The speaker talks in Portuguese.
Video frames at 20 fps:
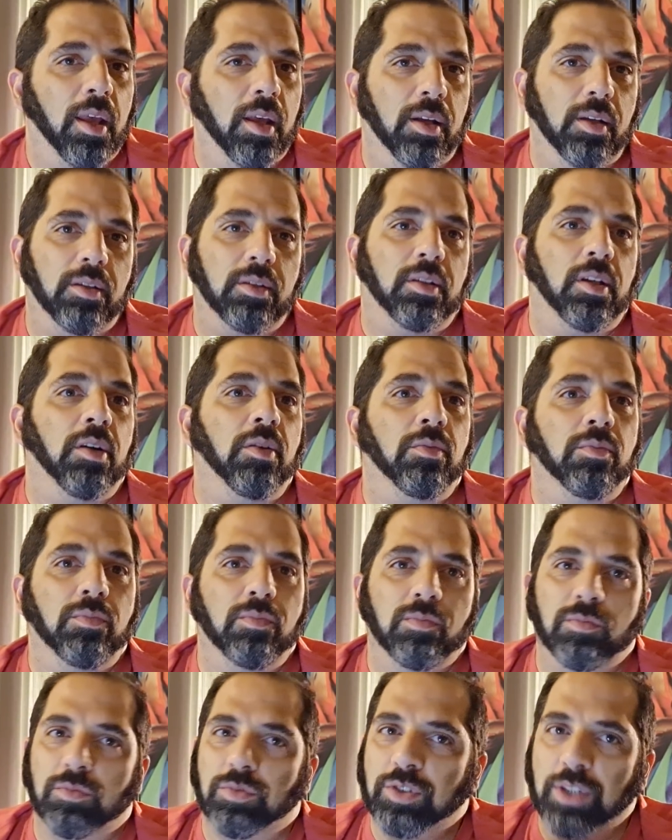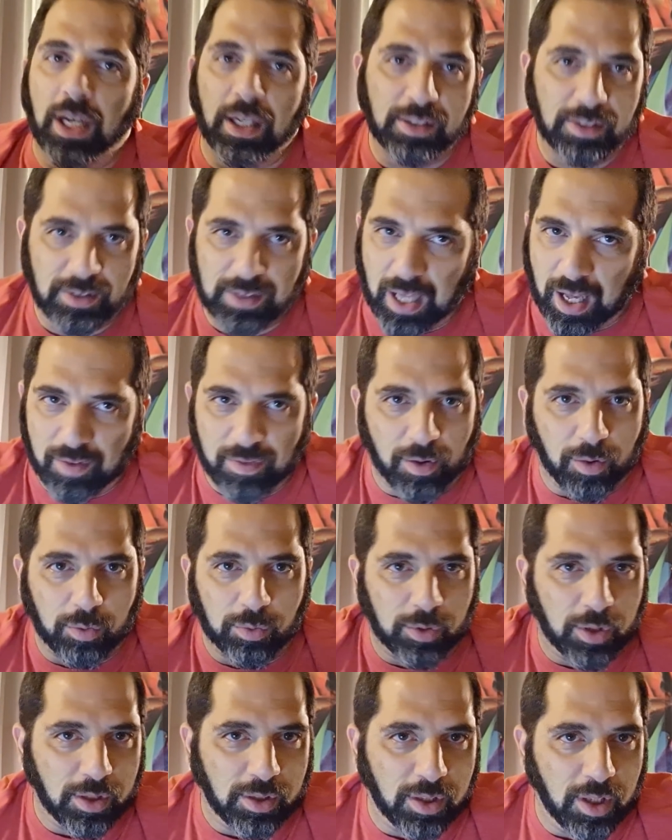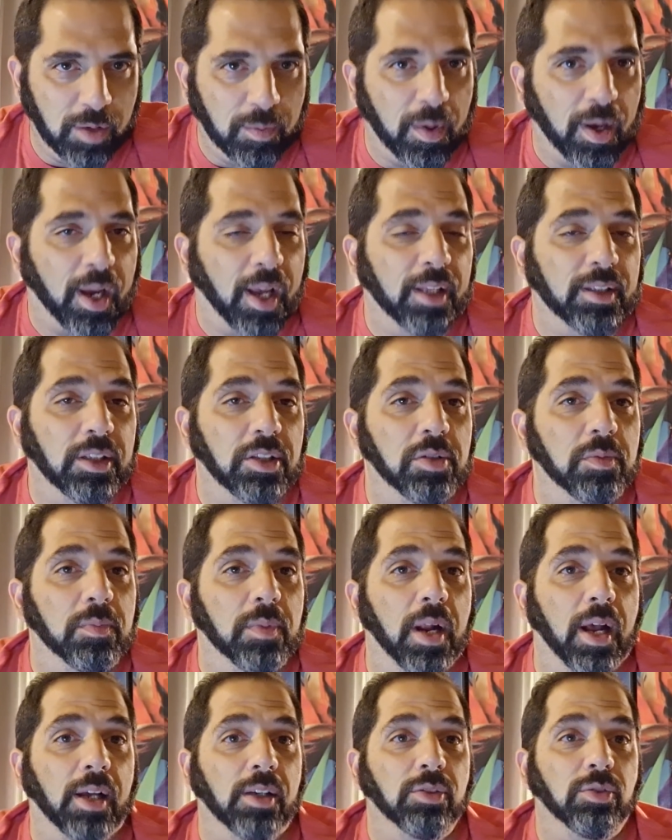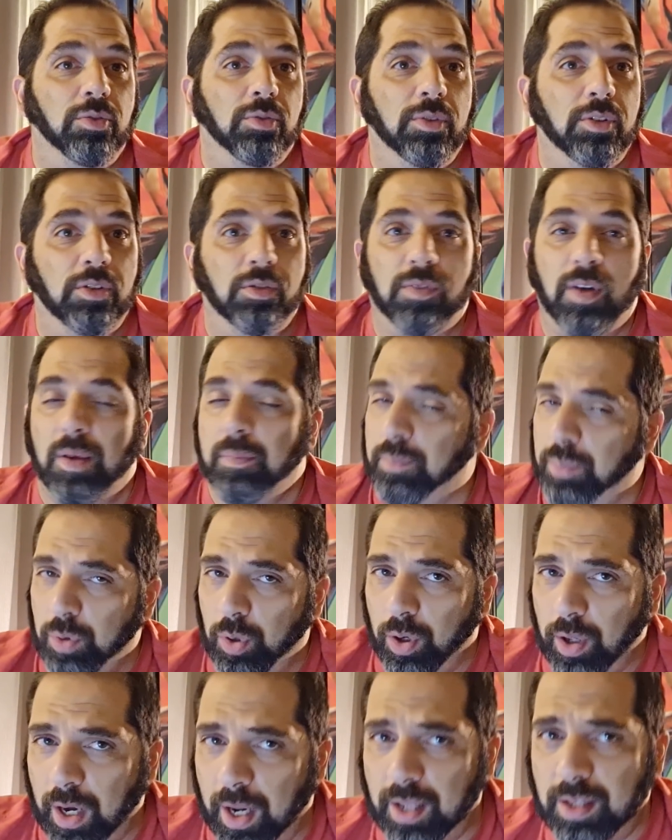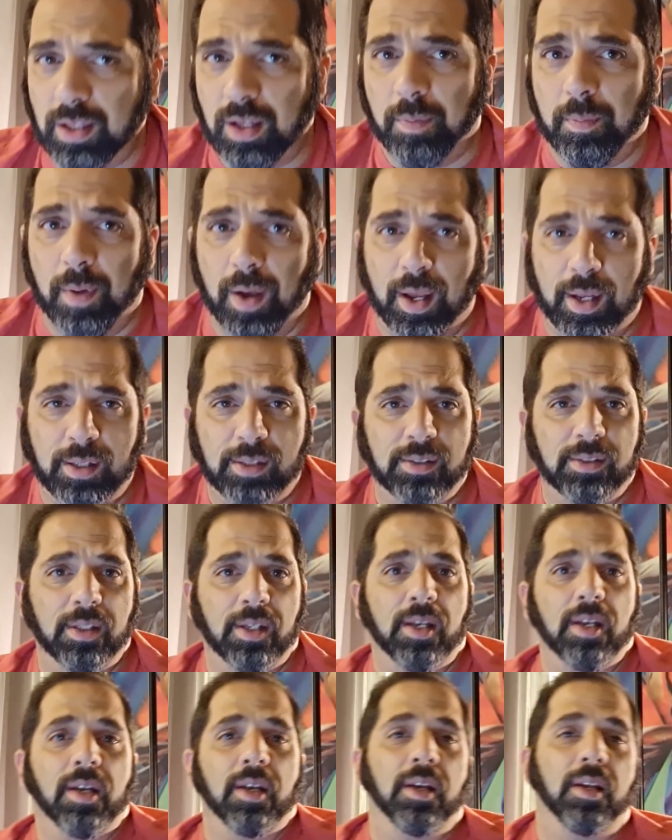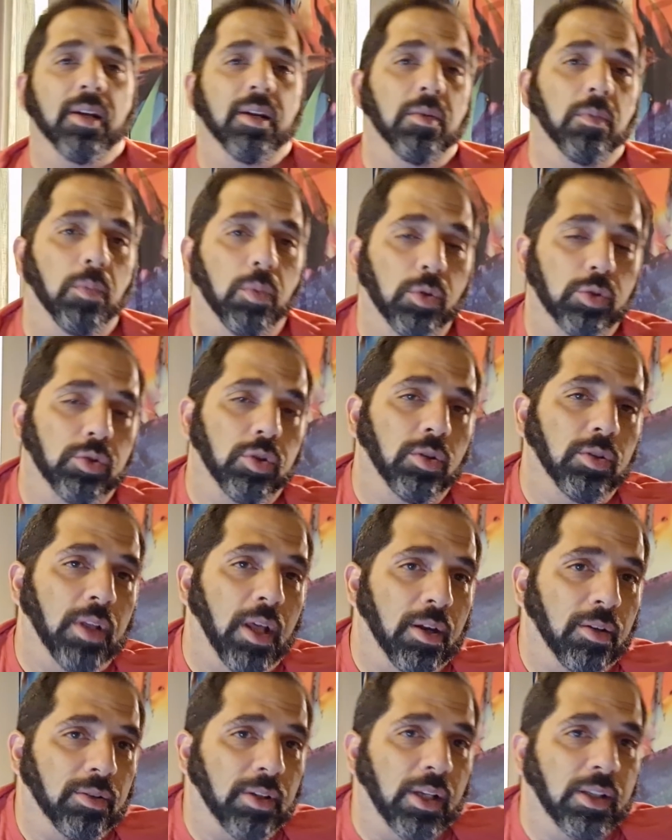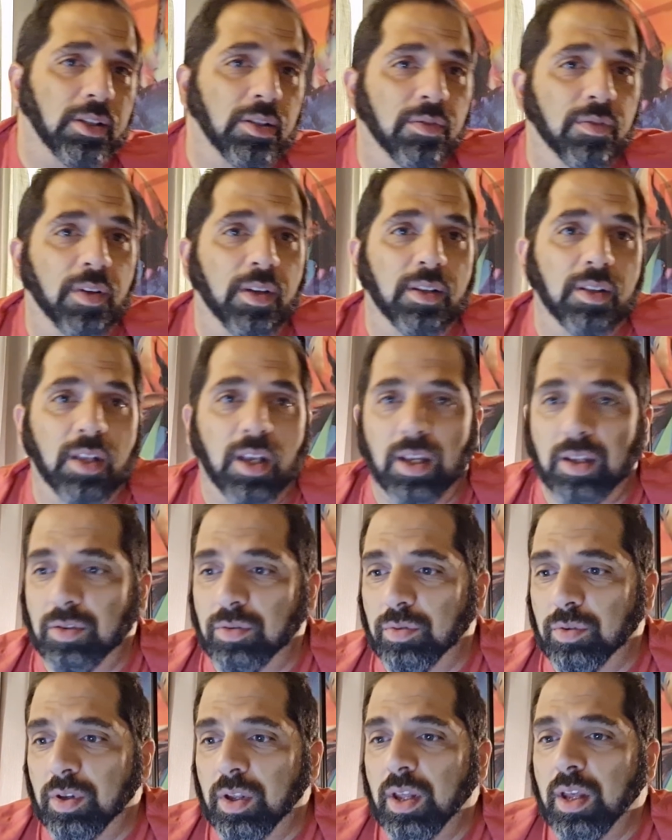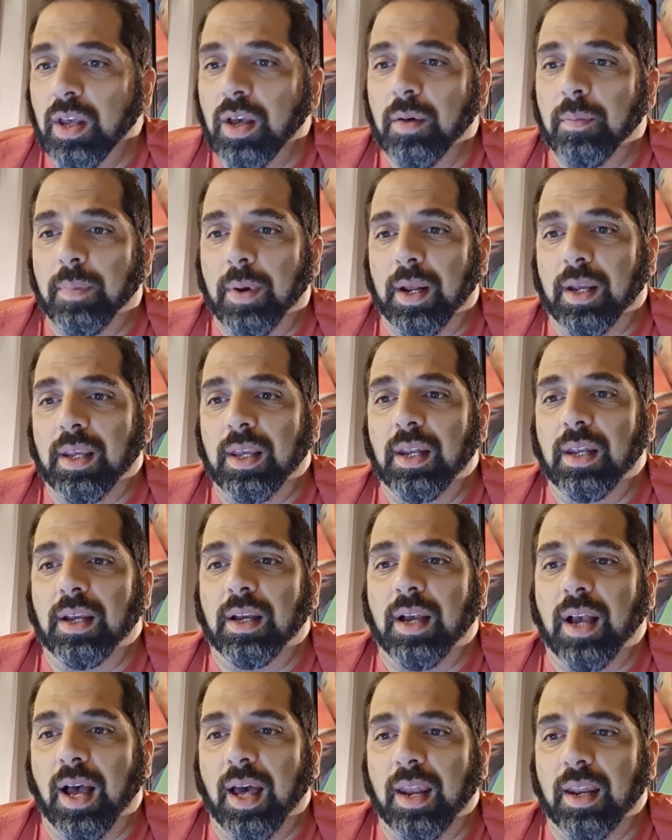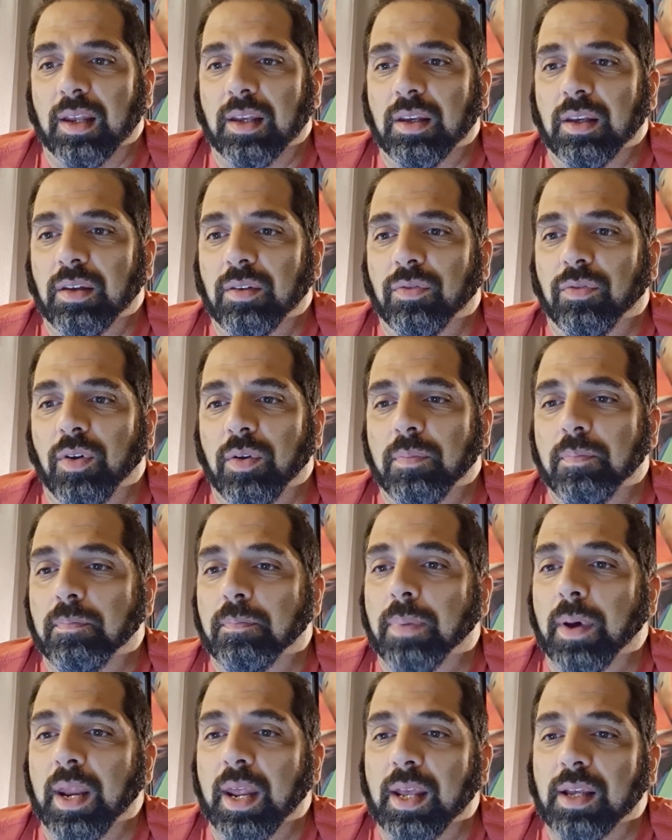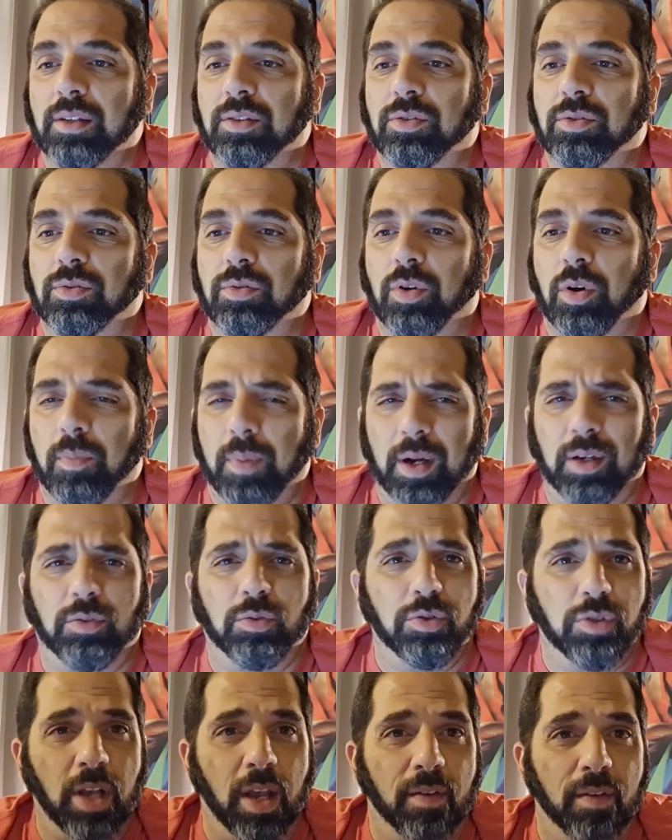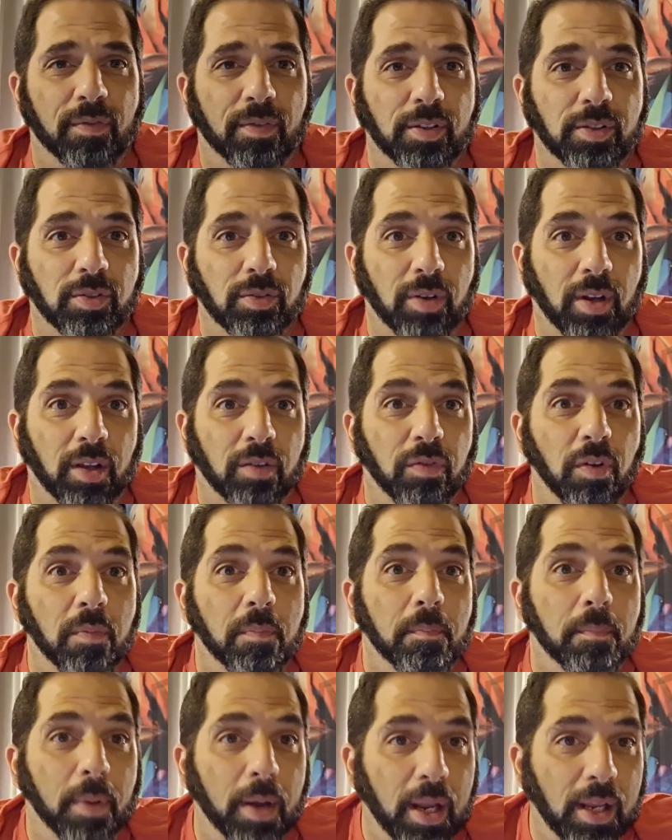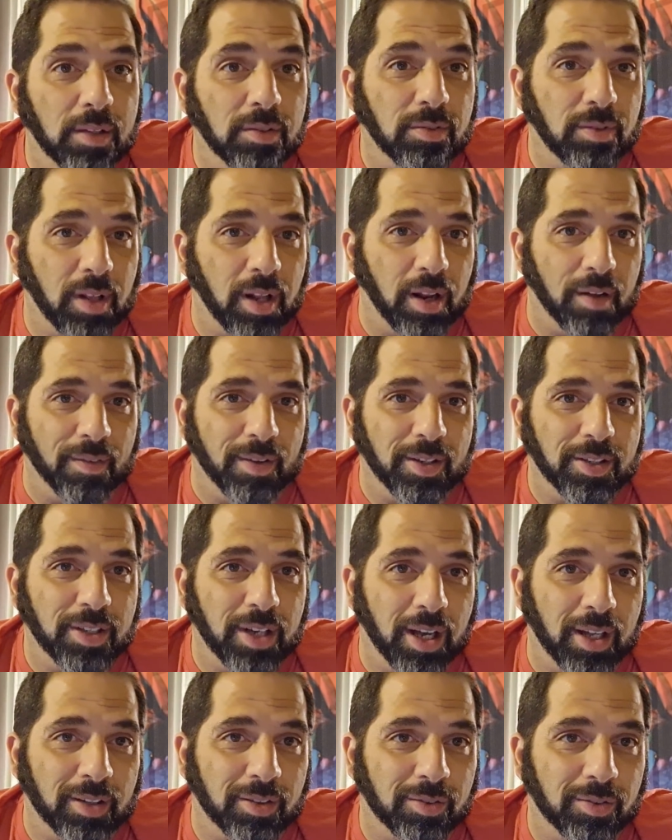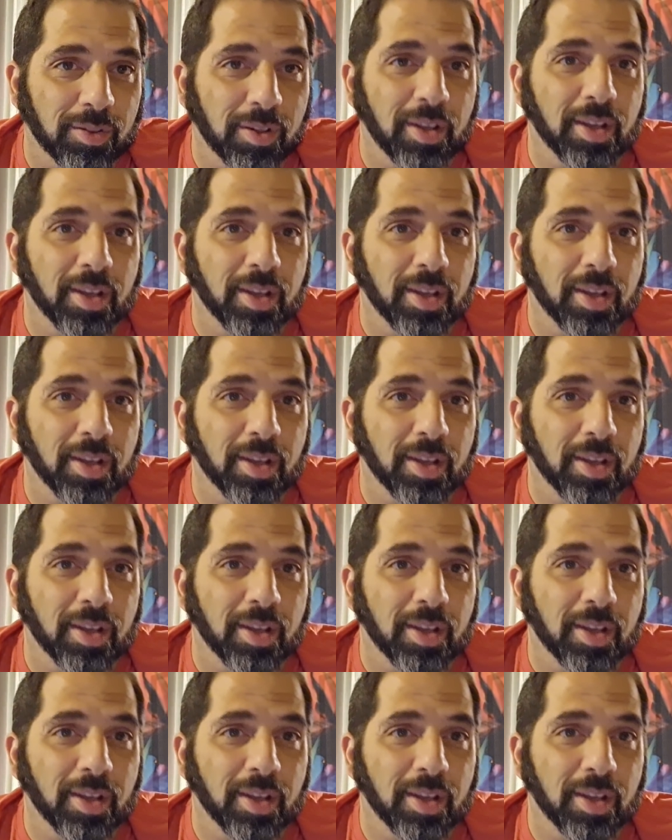Então, já estava acontecendo uma queda de braço, isso vai piorar ainda mais. O Bolsonaro está se vendendo para aquele cara que foi preso, Roberto Jefferson, né, que foi preso na Lava Jato.